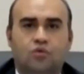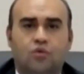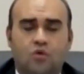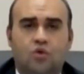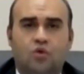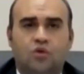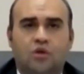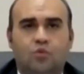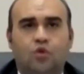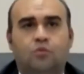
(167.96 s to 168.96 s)

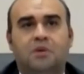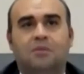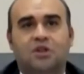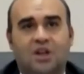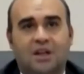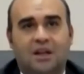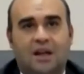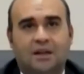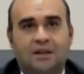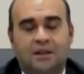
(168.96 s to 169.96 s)
öncülüğünde büyük bir
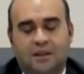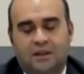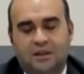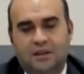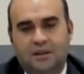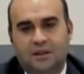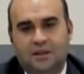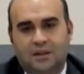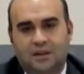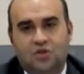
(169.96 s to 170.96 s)
başarıyla e,
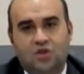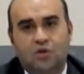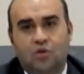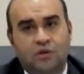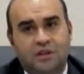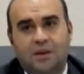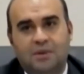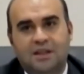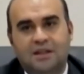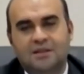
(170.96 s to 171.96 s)
çıkıyor
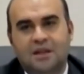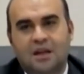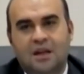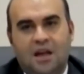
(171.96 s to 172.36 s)
diyebiliriz.